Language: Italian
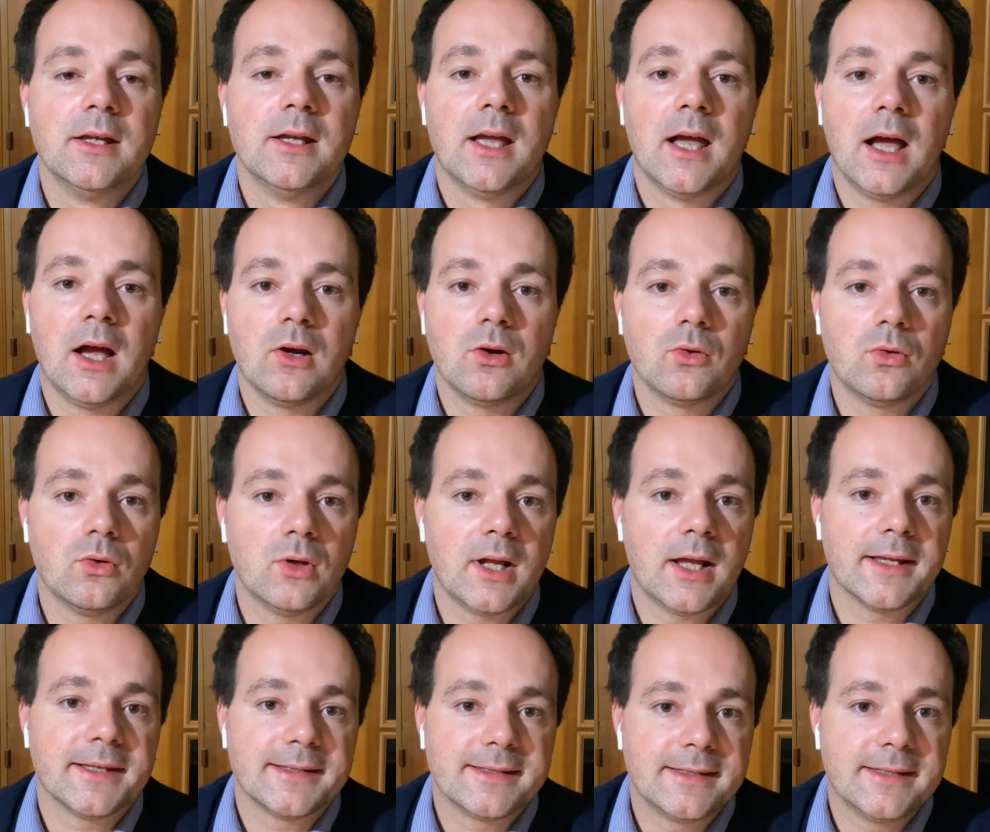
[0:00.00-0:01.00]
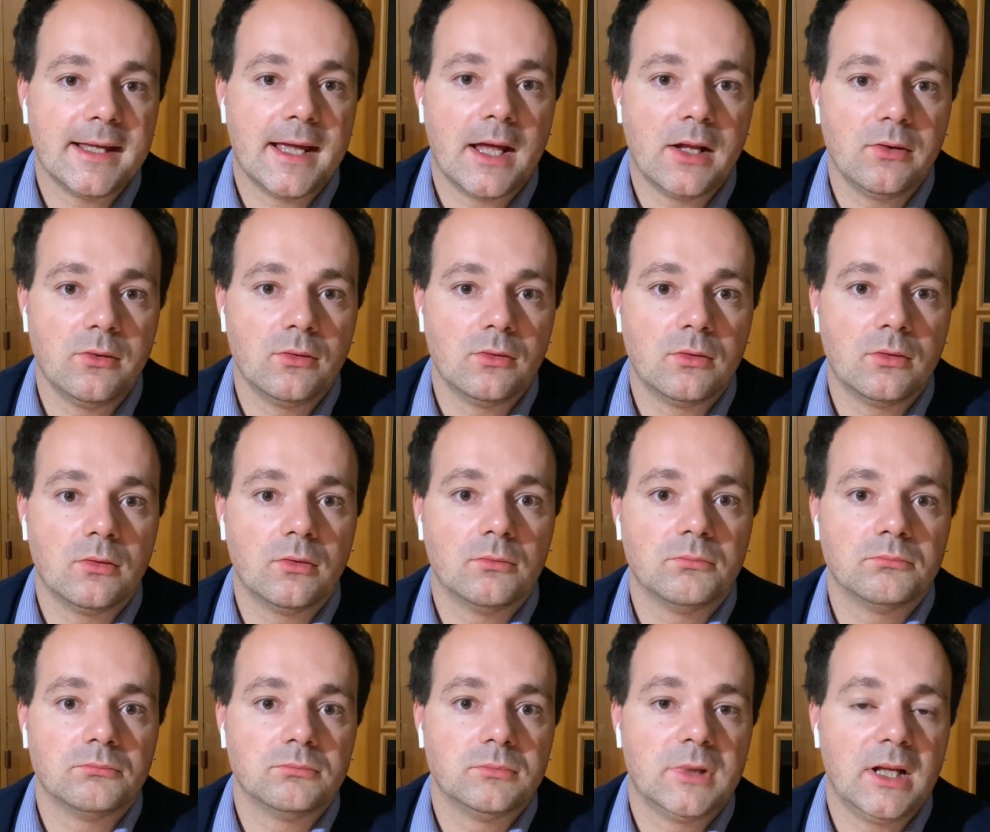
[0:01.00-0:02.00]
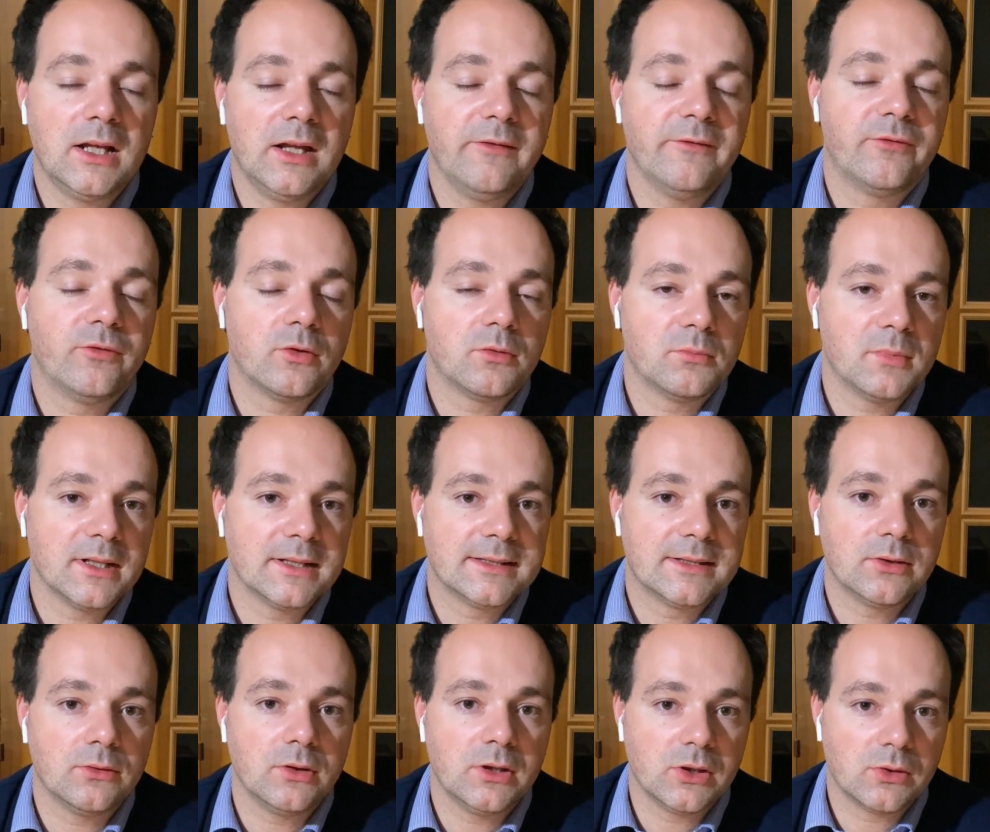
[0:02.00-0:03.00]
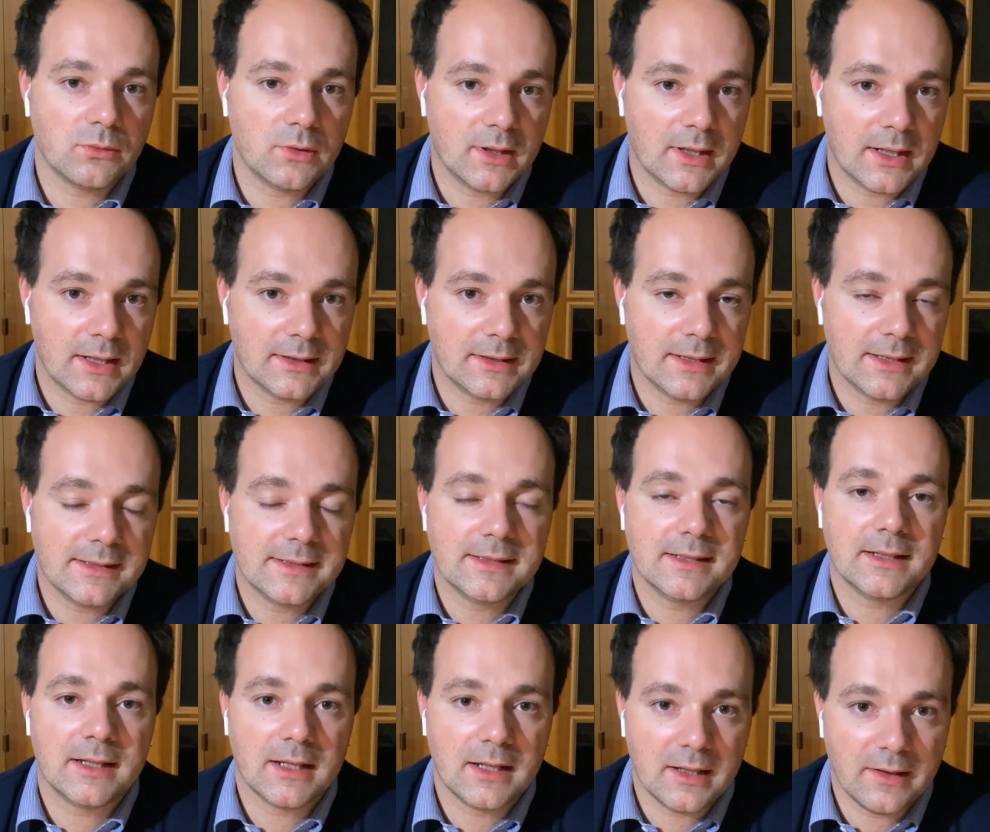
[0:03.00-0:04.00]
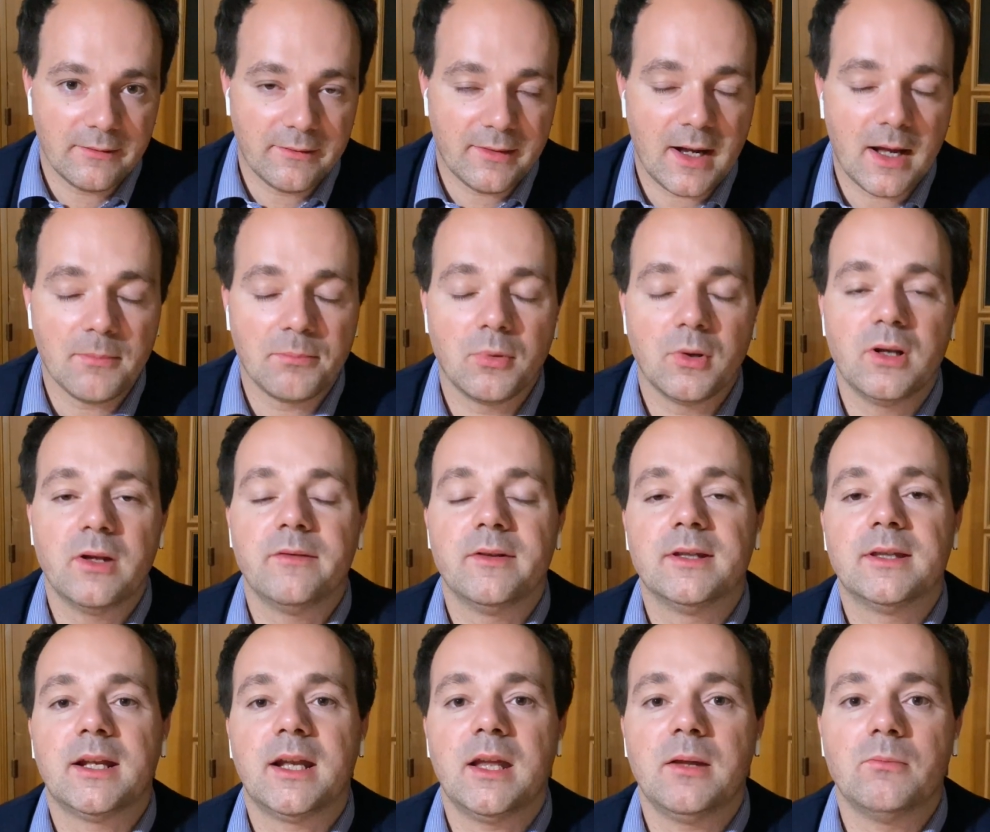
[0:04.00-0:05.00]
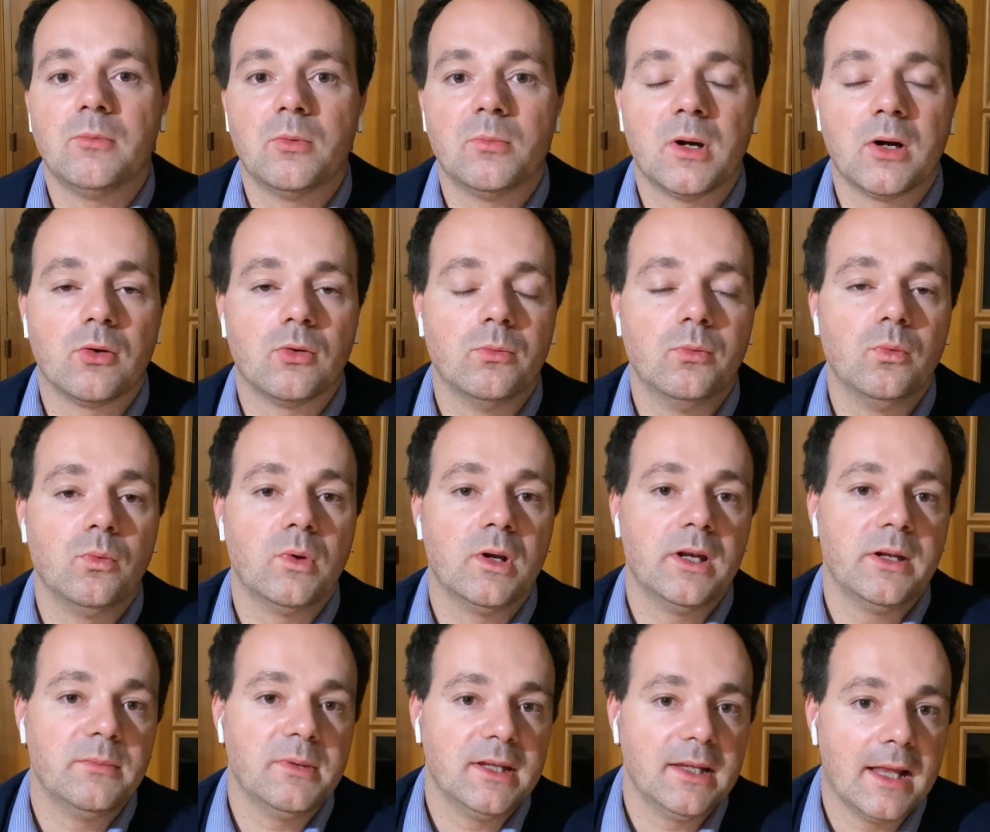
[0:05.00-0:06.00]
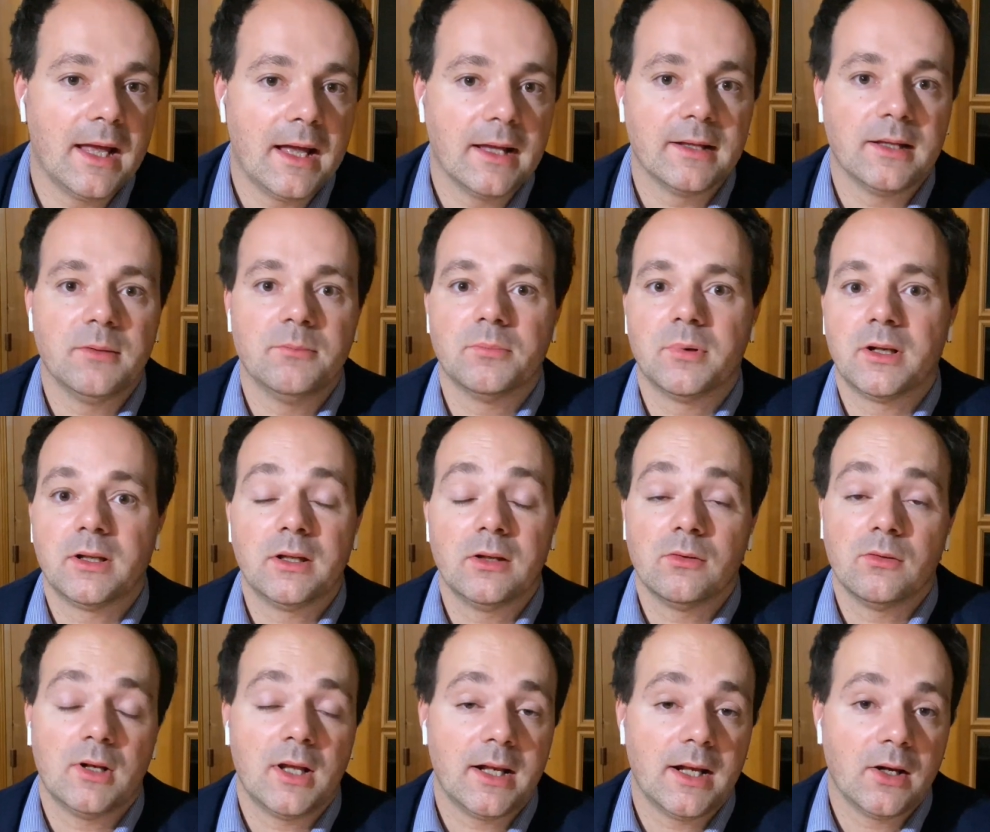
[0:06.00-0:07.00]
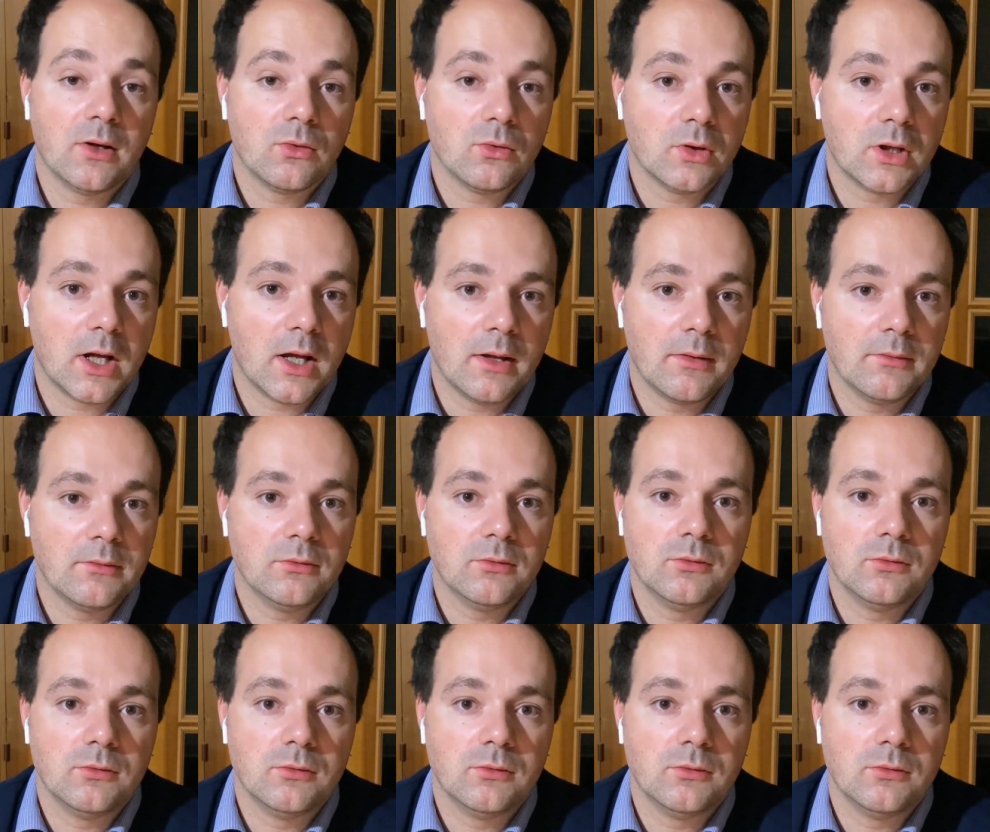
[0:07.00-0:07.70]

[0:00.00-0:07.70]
ancora si hanno delle informazioni sulle caratteristiche che avrà, poi le vedremo, ma comunque limitate, in particolare ancora,